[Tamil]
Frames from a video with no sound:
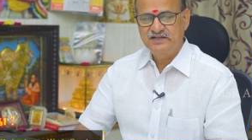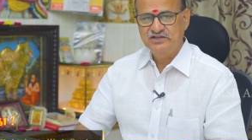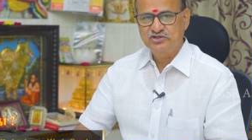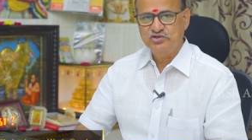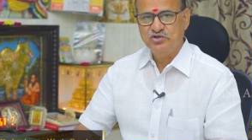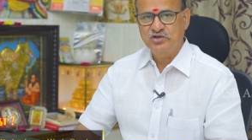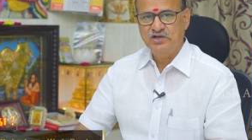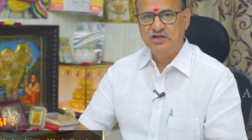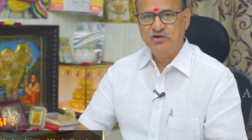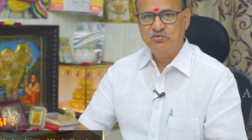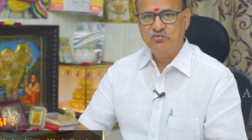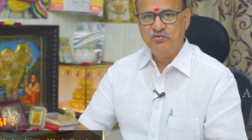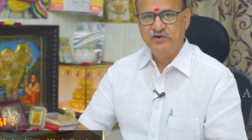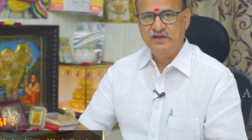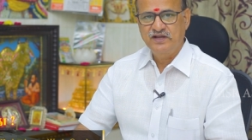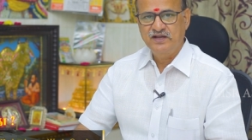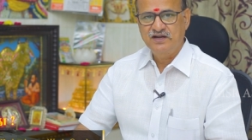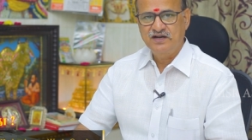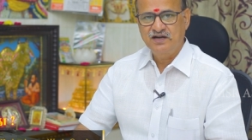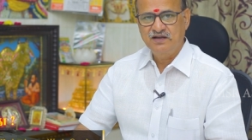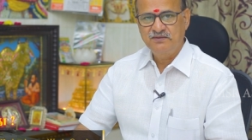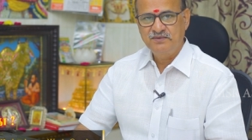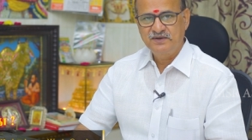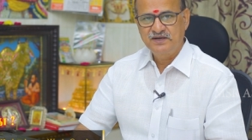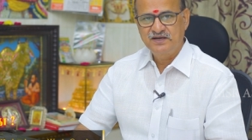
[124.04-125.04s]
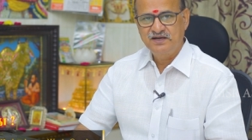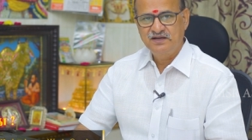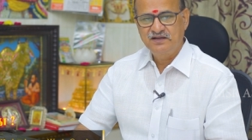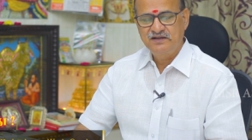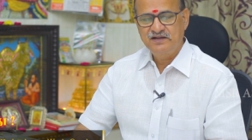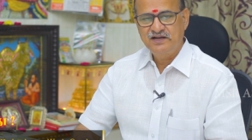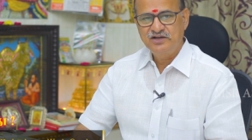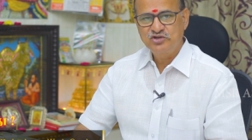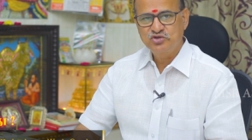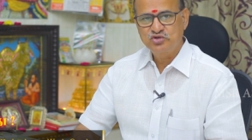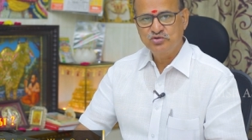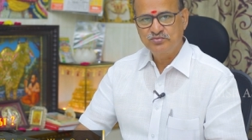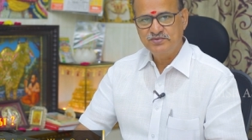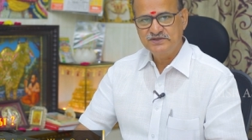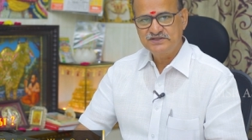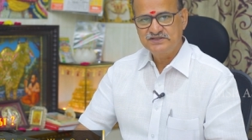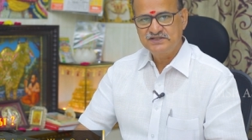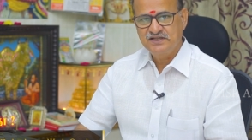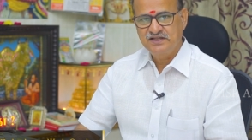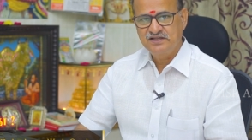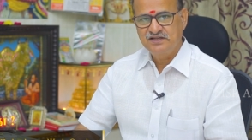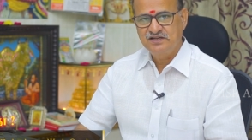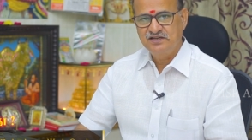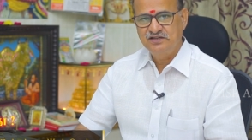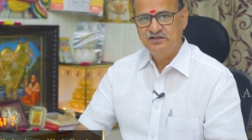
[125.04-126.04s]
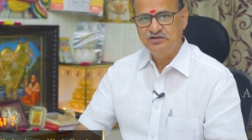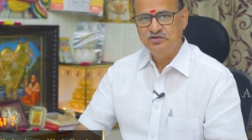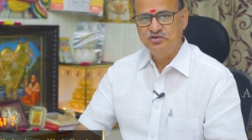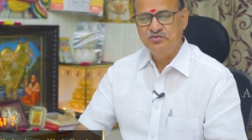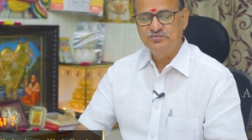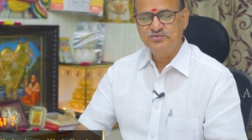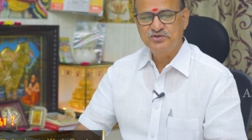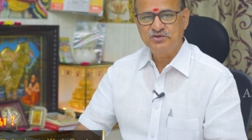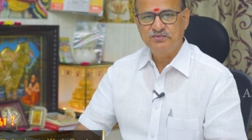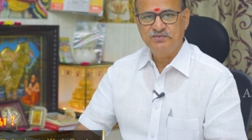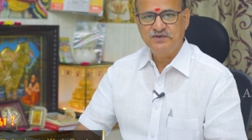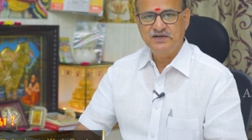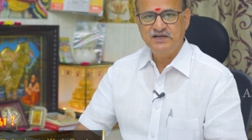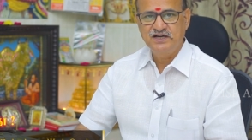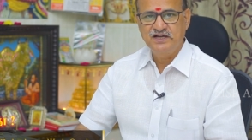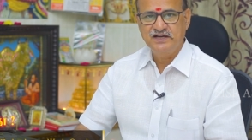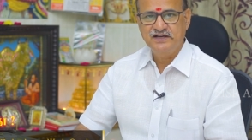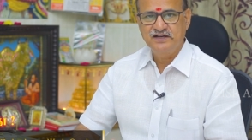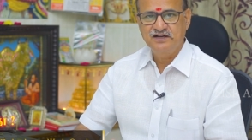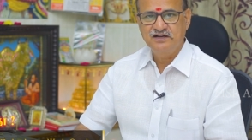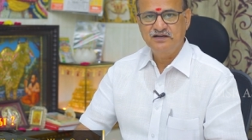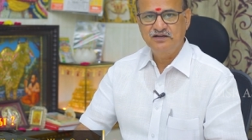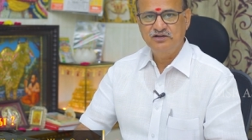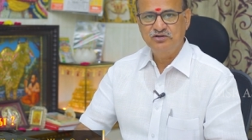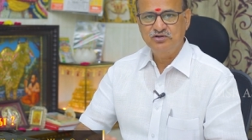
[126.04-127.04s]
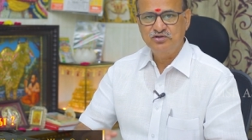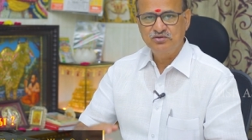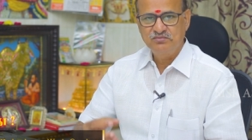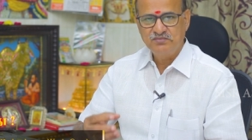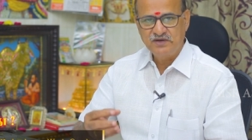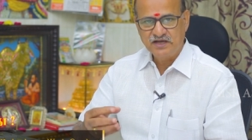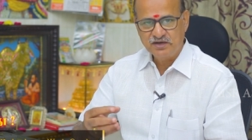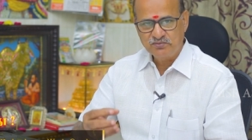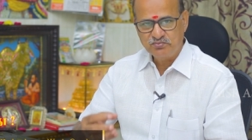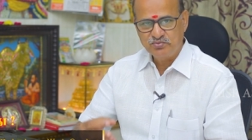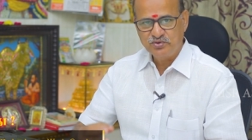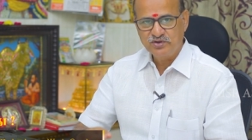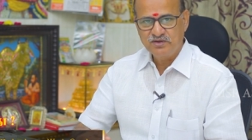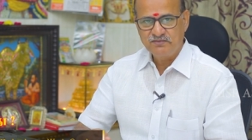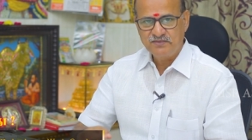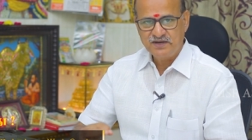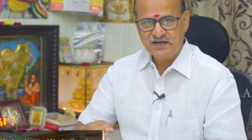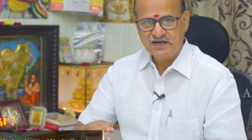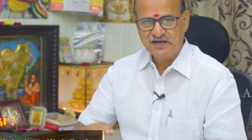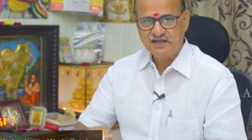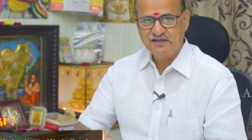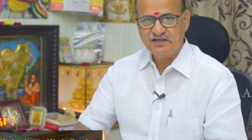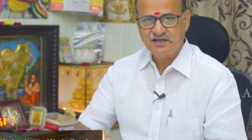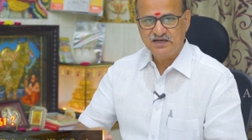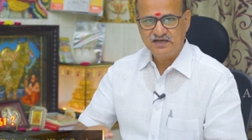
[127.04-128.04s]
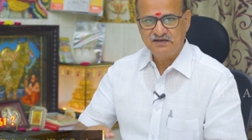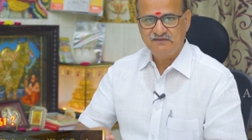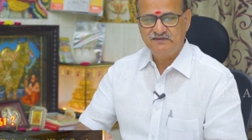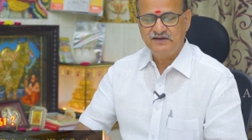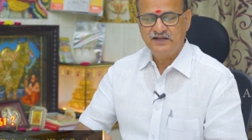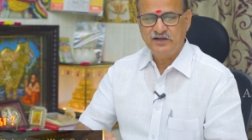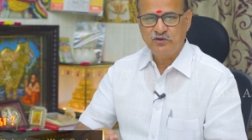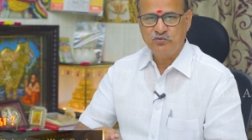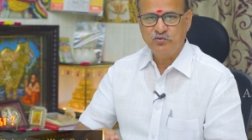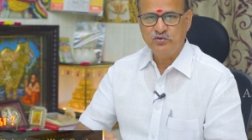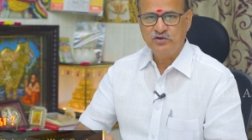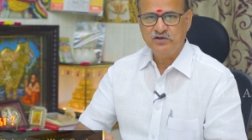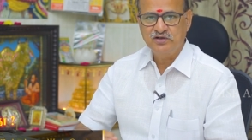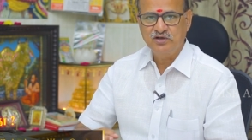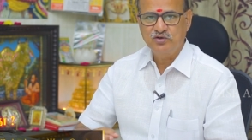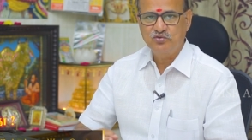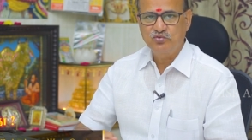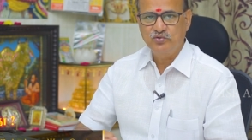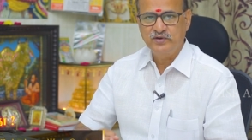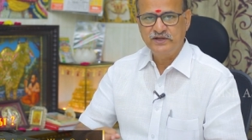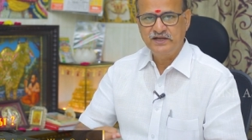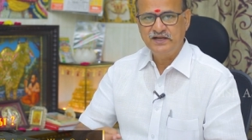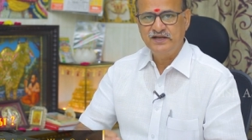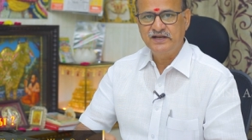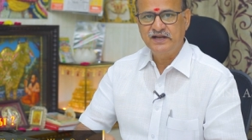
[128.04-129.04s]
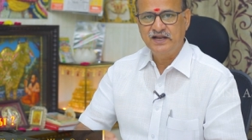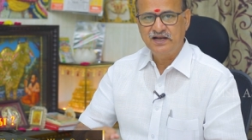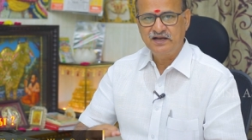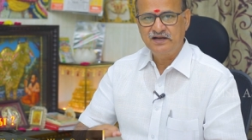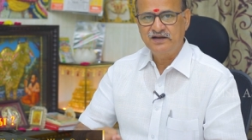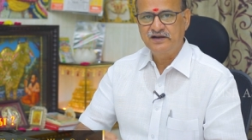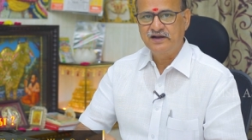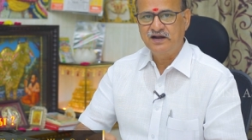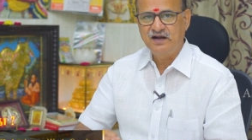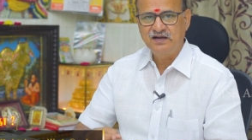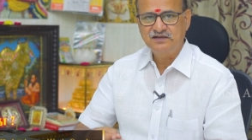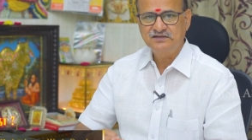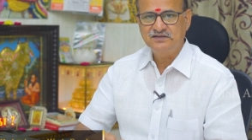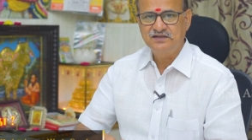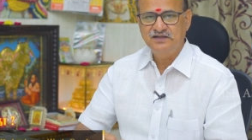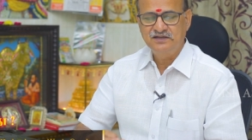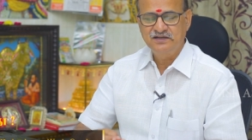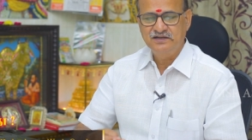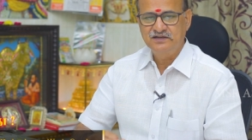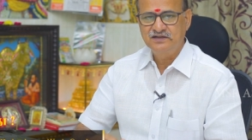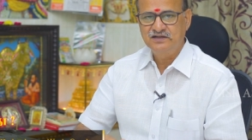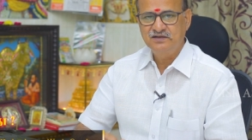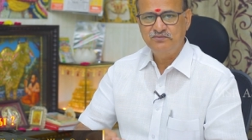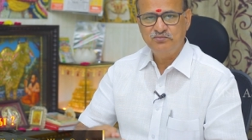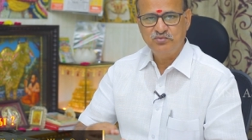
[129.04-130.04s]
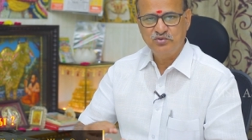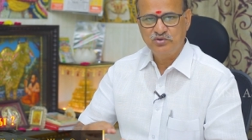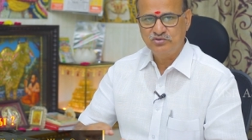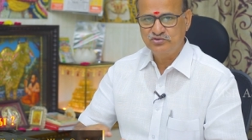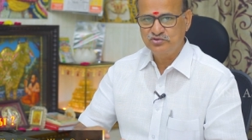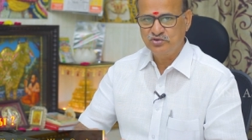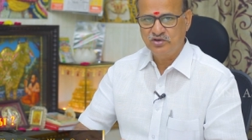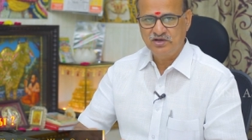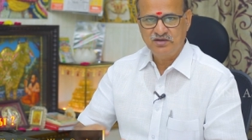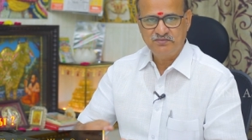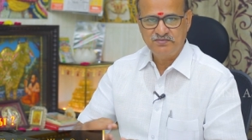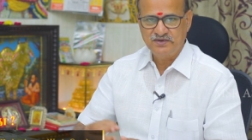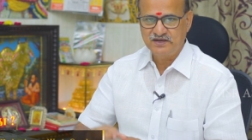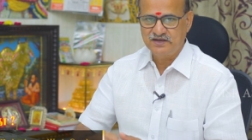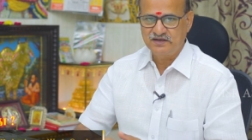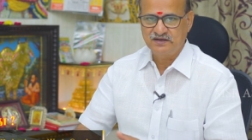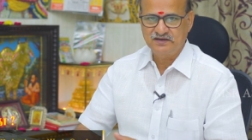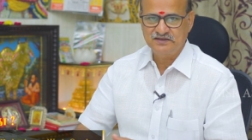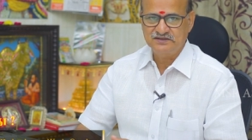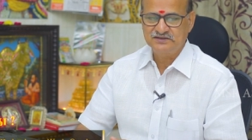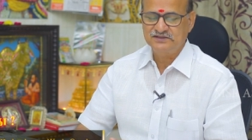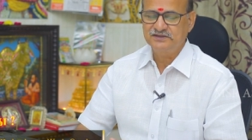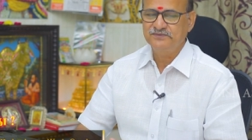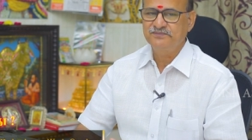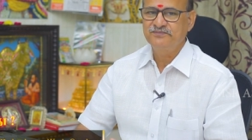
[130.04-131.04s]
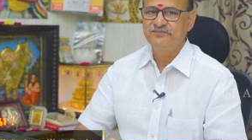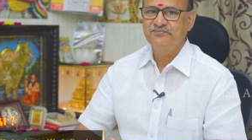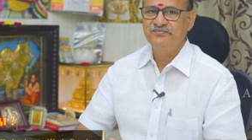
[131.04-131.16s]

என்று சொல்லக்கூடிய கிழமைகள் தான் சுப செய்திகளுக்கும் சுபகாரியங்களுக்கும் அற்புதமான தகவலை கொடுக்கக்கூடிய நல்ல நாட்கள் என்று போர் சொல்லப்பட்டிருக்கு